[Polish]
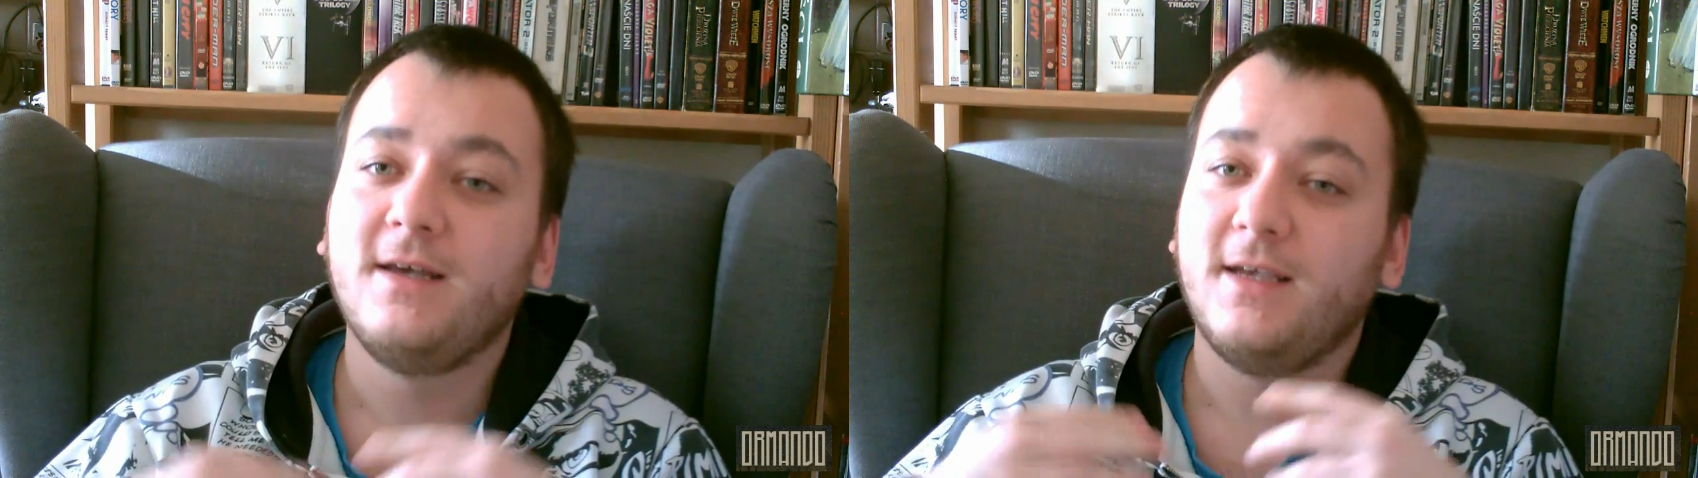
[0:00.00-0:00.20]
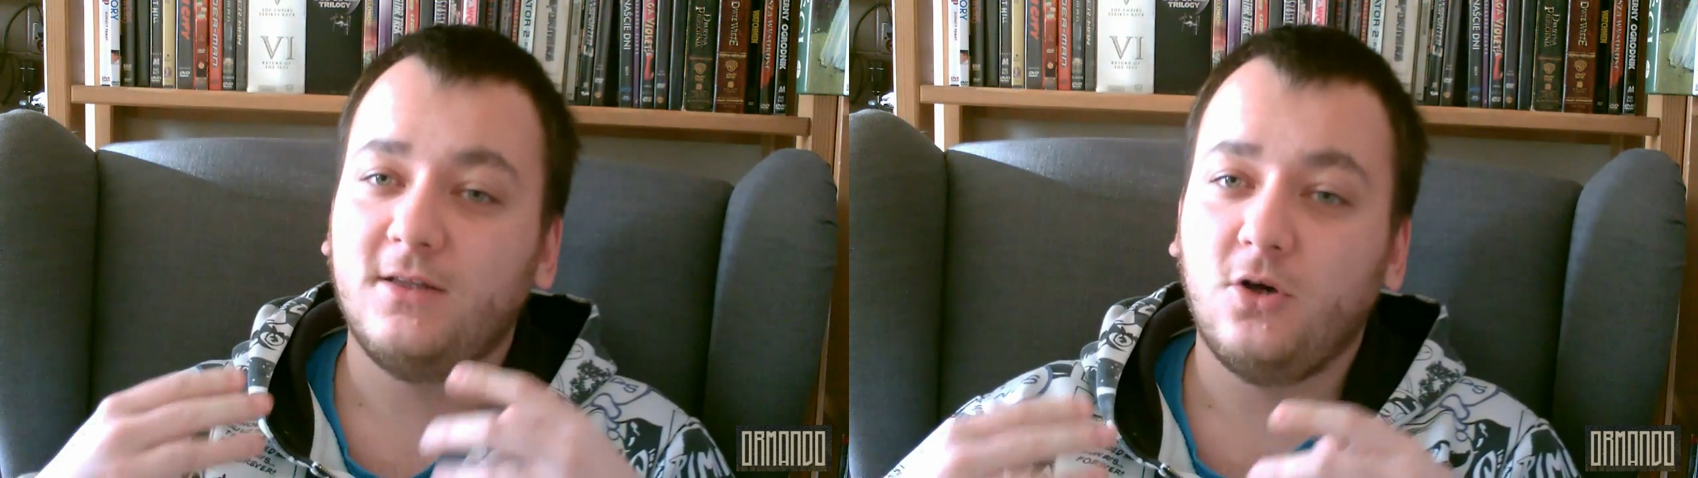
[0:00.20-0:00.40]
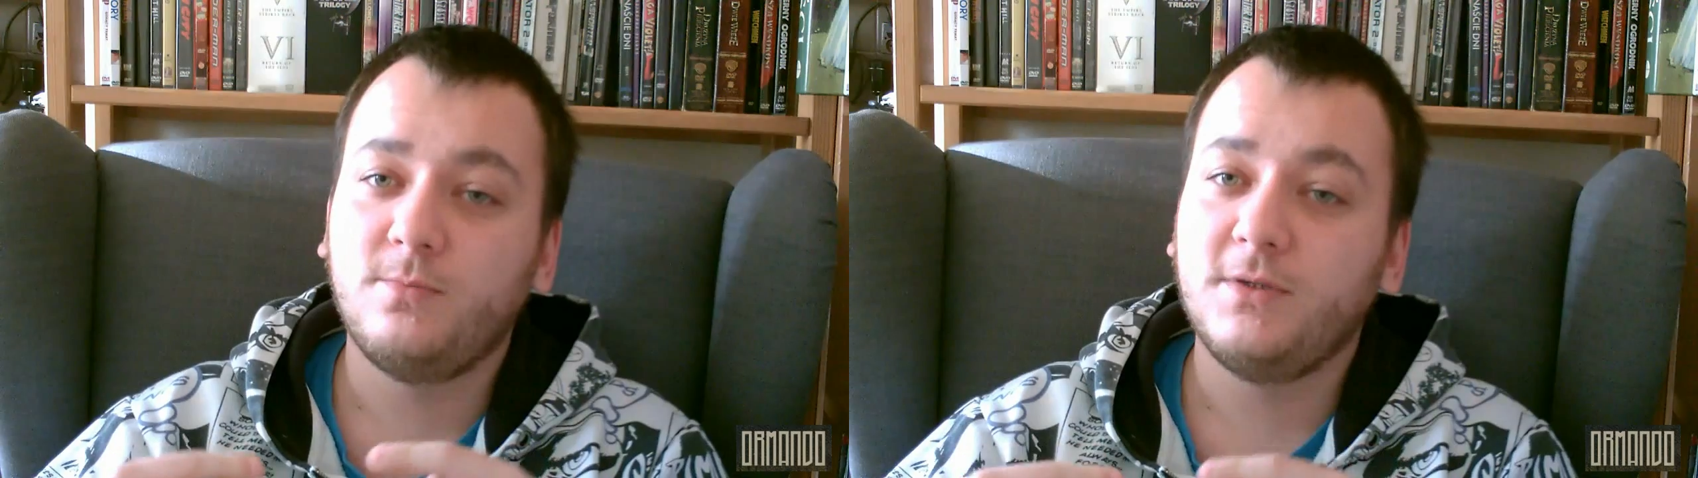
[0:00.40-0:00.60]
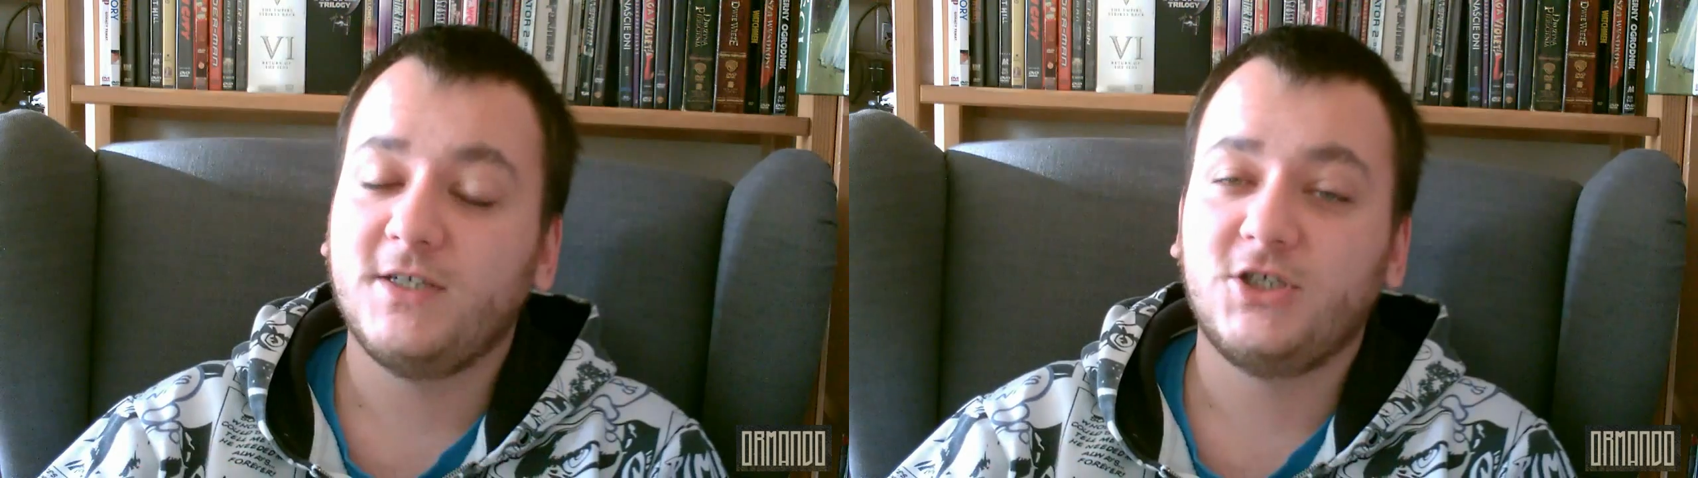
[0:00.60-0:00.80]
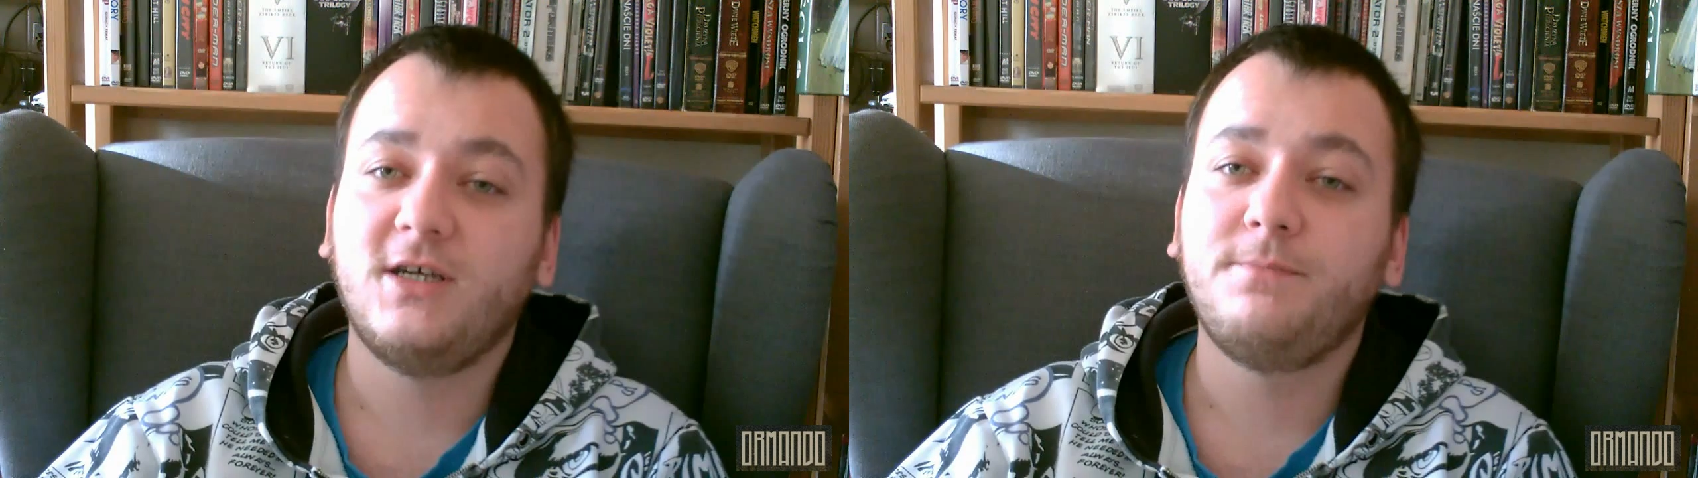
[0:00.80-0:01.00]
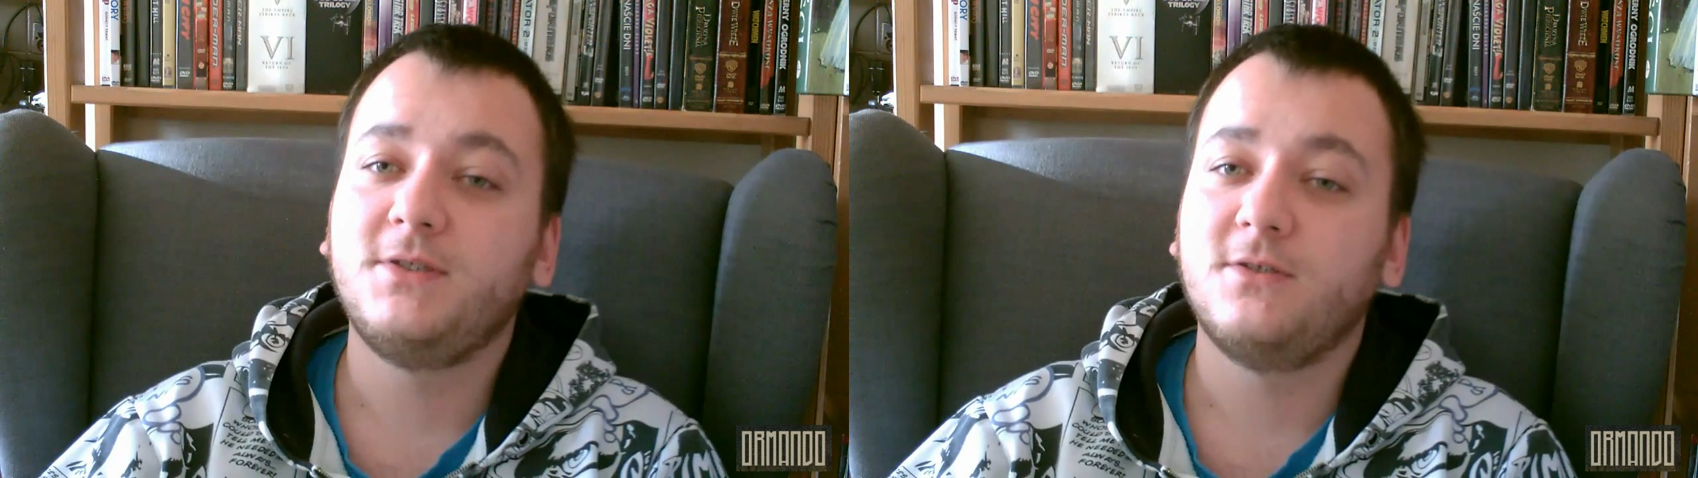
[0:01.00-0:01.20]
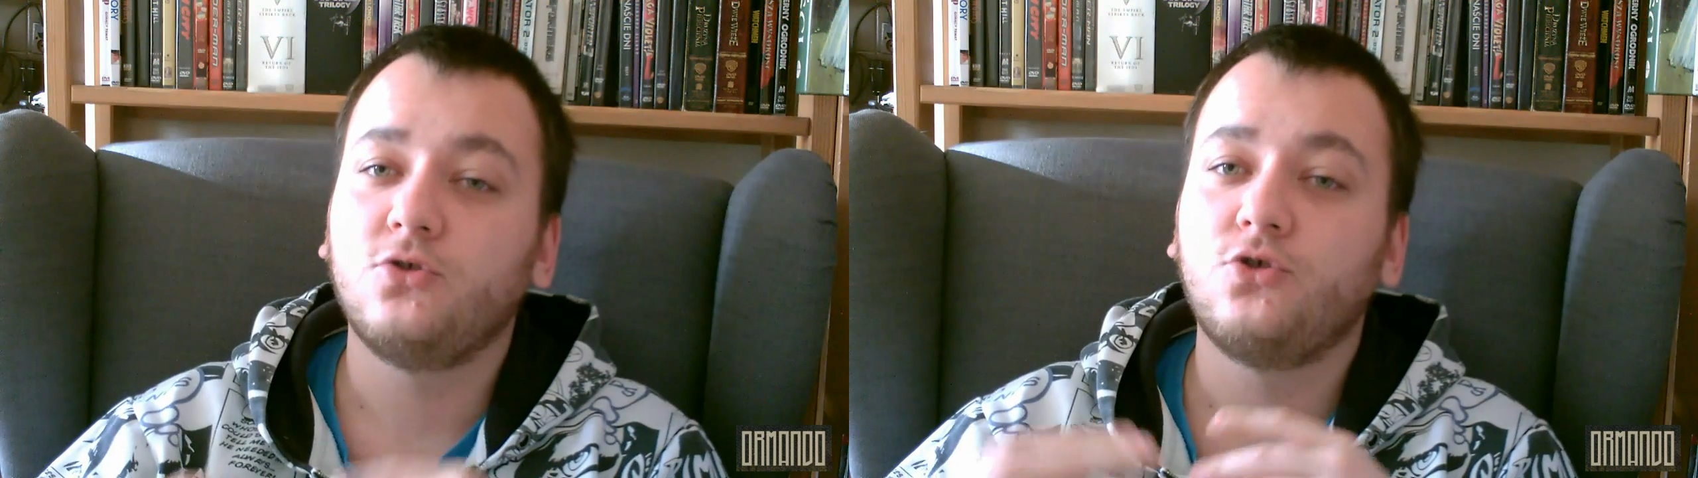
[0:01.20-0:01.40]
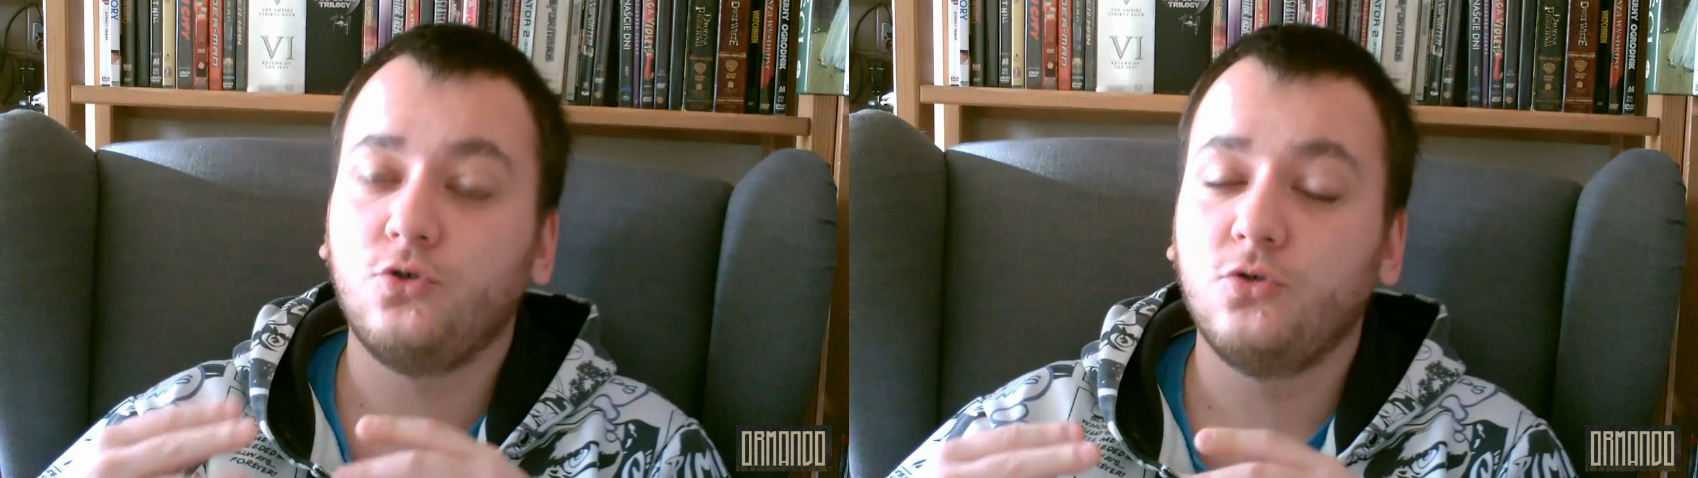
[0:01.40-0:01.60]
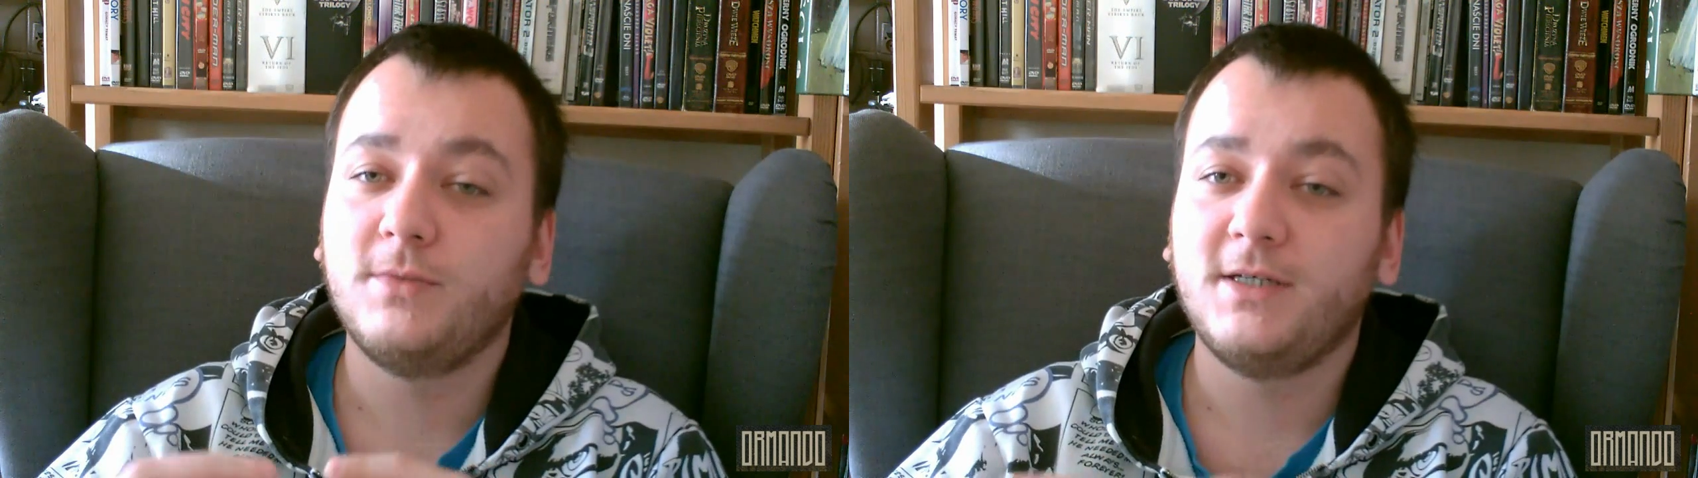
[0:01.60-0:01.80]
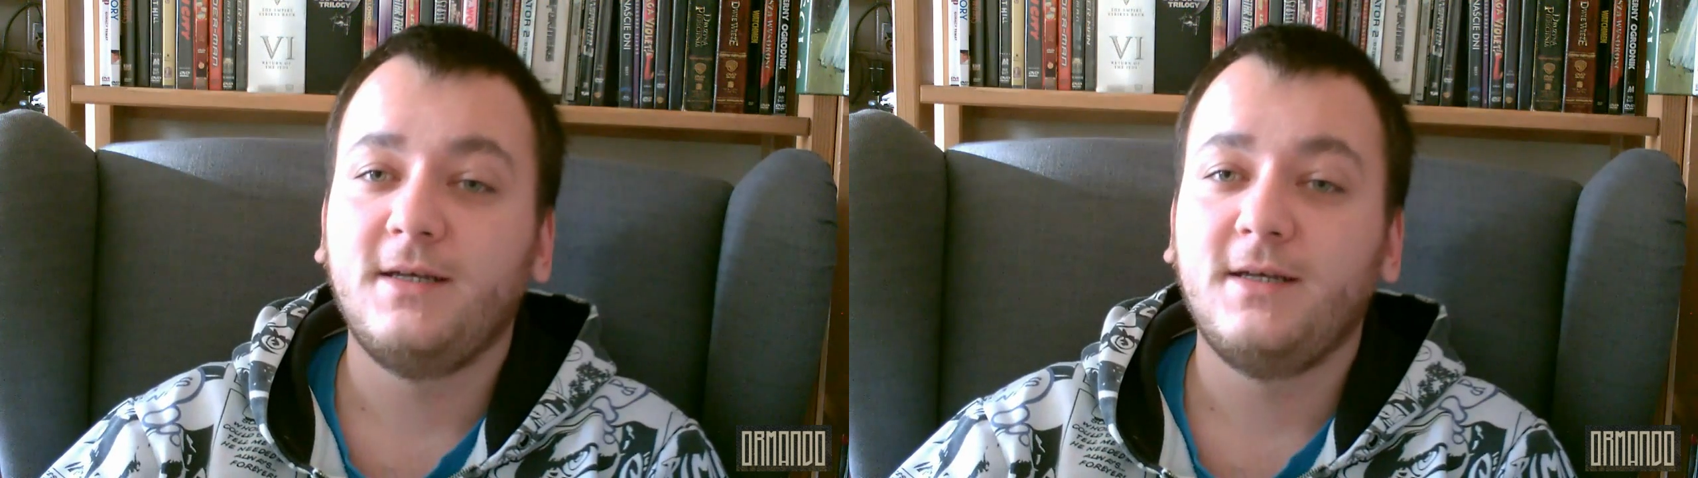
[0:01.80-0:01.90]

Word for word: kiedy odbywa się epizod 7,